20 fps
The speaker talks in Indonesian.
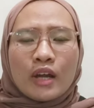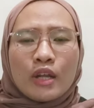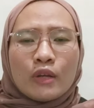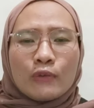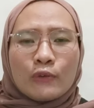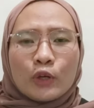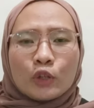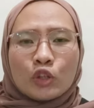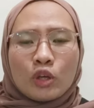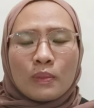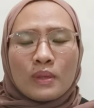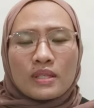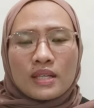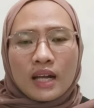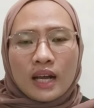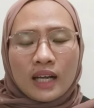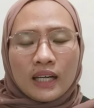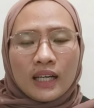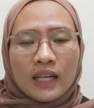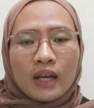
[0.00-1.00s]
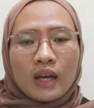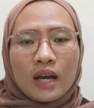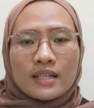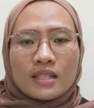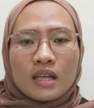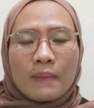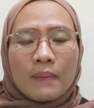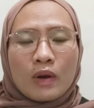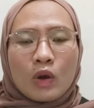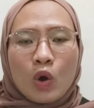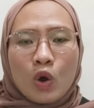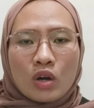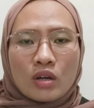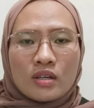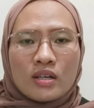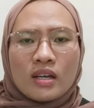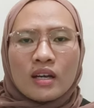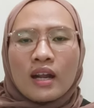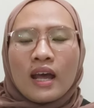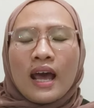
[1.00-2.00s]
di foto misalkan nih customer
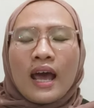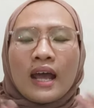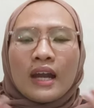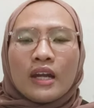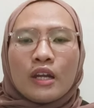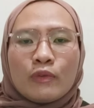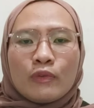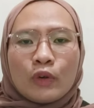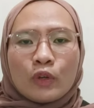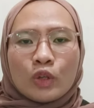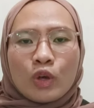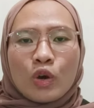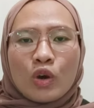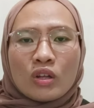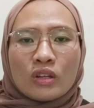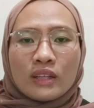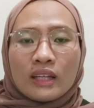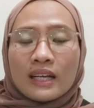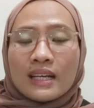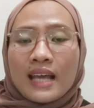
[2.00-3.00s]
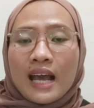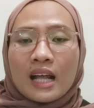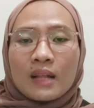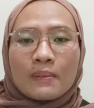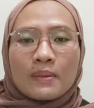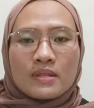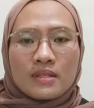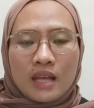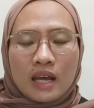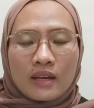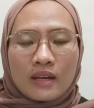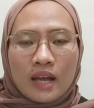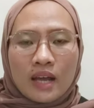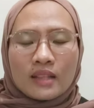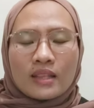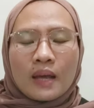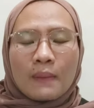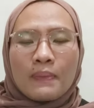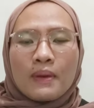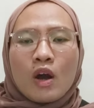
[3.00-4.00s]
order di foto foto kok terlihat besar
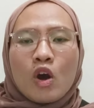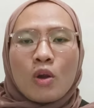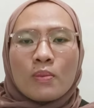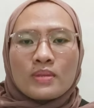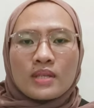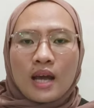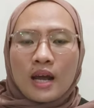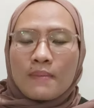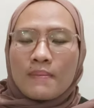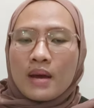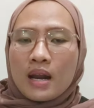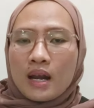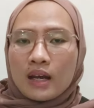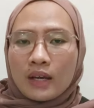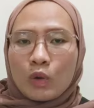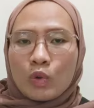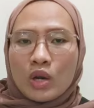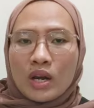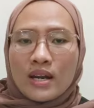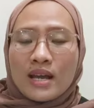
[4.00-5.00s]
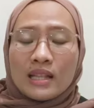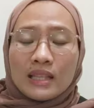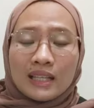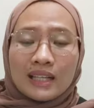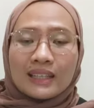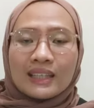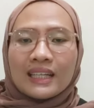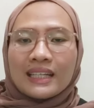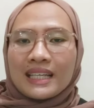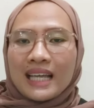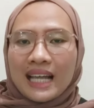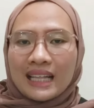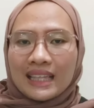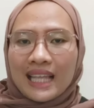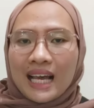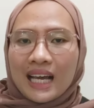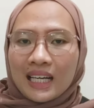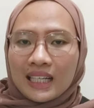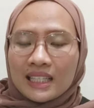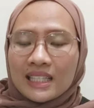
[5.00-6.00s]
ya, tapi kalau misalkan barangnya udah datang
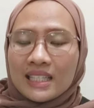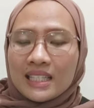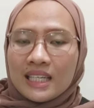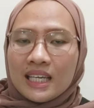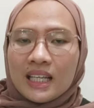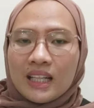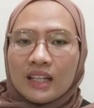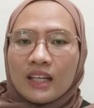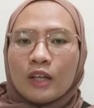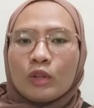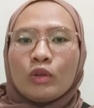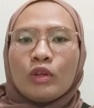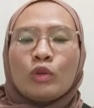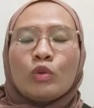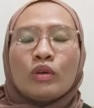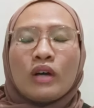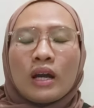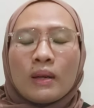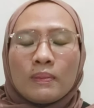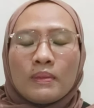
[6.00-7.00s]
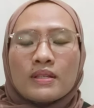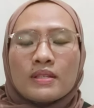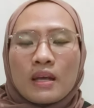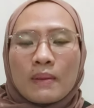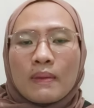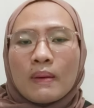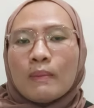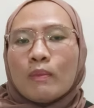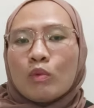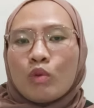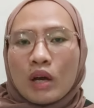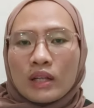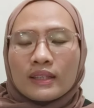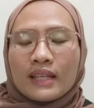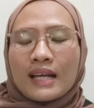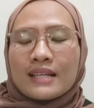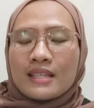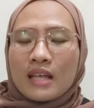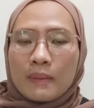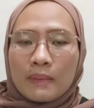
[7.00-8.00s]
ternyata kecil gitu, itu kan bisa
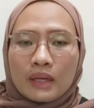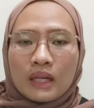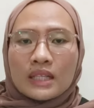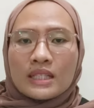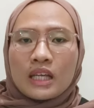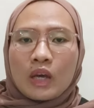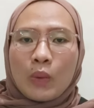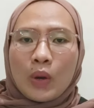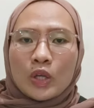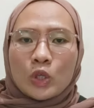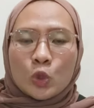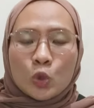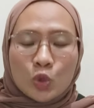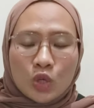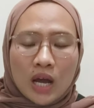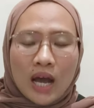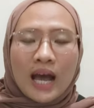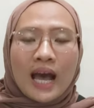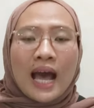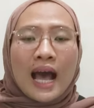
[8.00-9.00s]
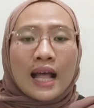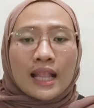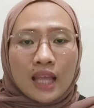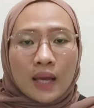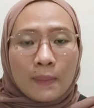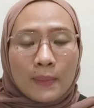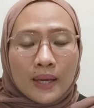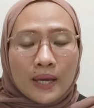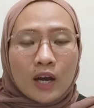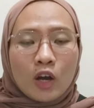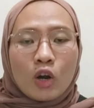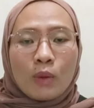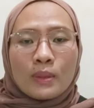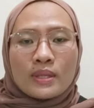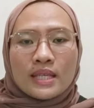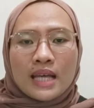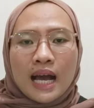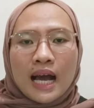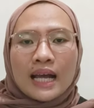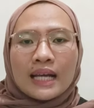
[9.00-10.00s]
membuat customer kecewa juga. Tapi
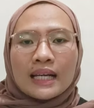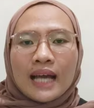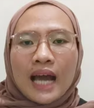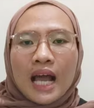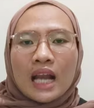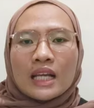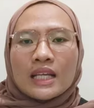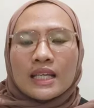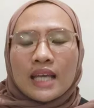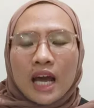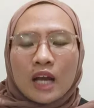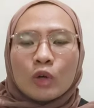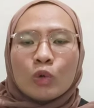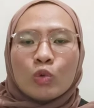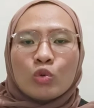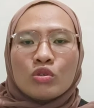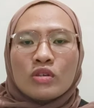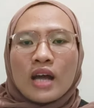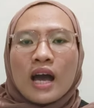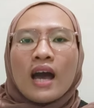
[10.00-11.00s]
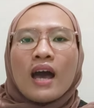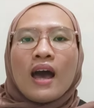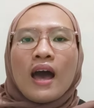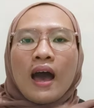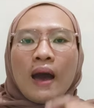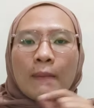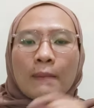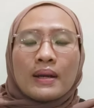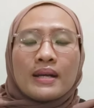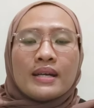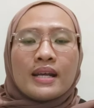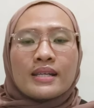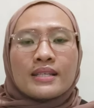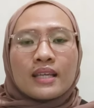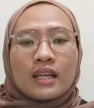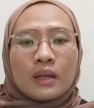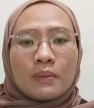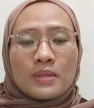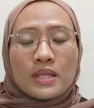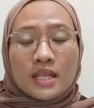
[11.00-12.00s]
kalau misalkan kalian udah
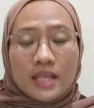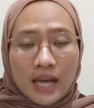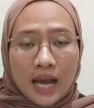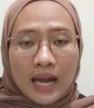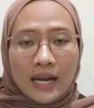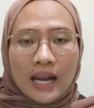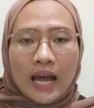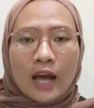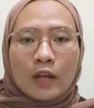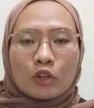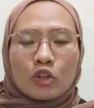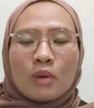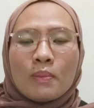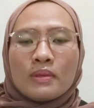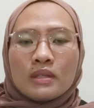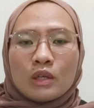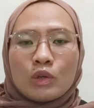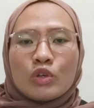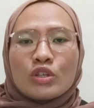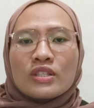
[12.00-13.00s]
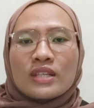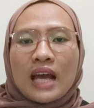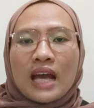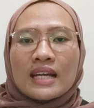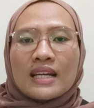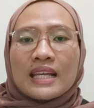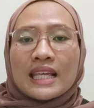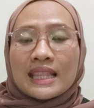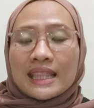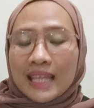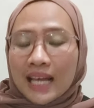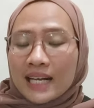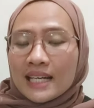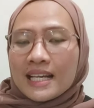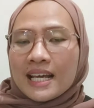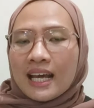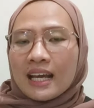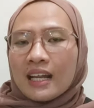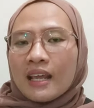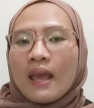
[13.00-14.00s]
mendeskripsikan atau menuliskan
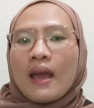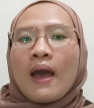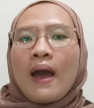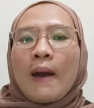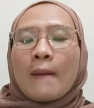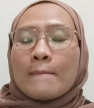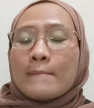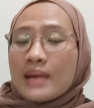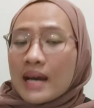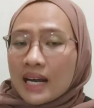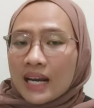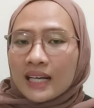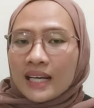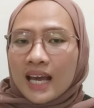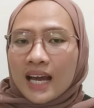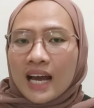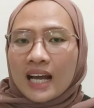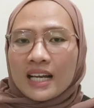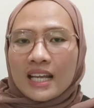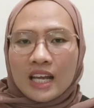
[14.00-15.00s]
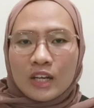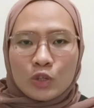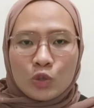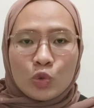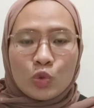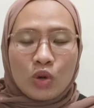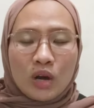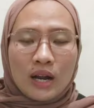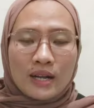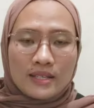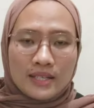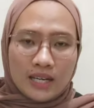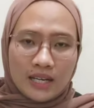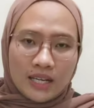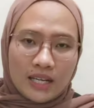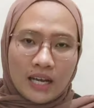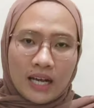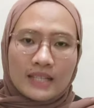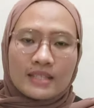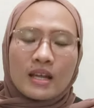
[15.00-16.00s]
detail dari barang yang kalian jual,
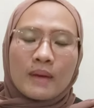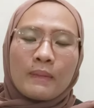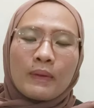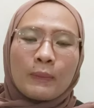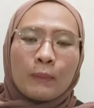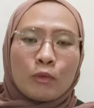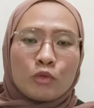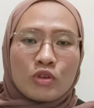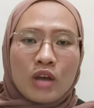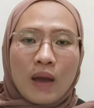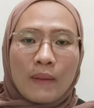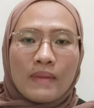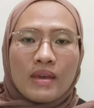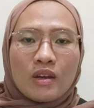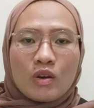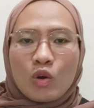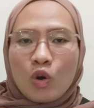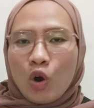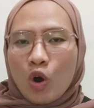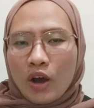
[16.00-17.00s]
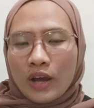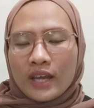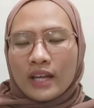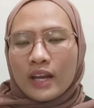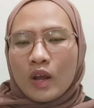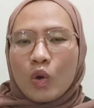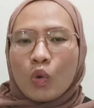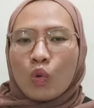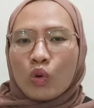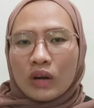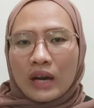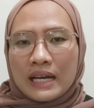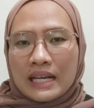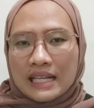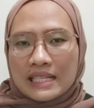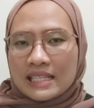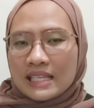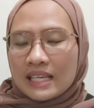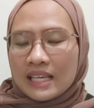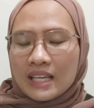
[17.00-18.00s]
jadi customer pun nggak bingung, oh ini
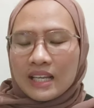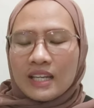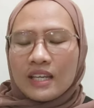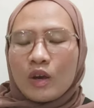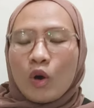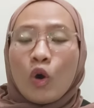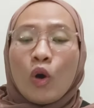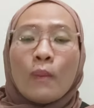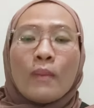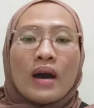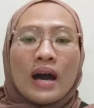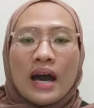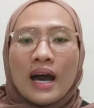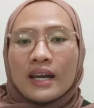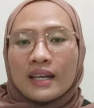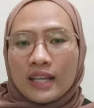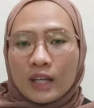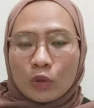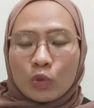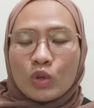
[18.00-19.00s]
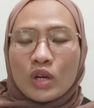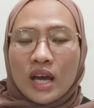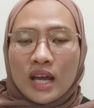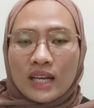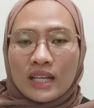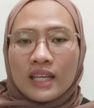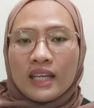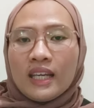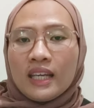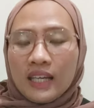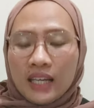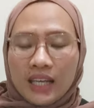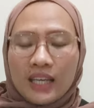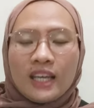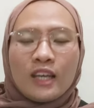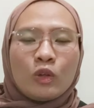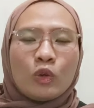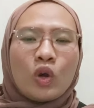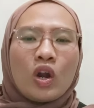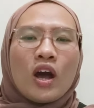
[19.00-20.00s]
ukurannya segini, oh bahannya tuh dari
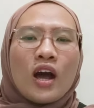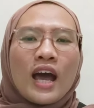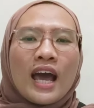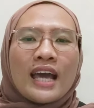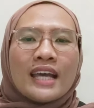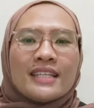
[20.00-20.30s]
ini gitu.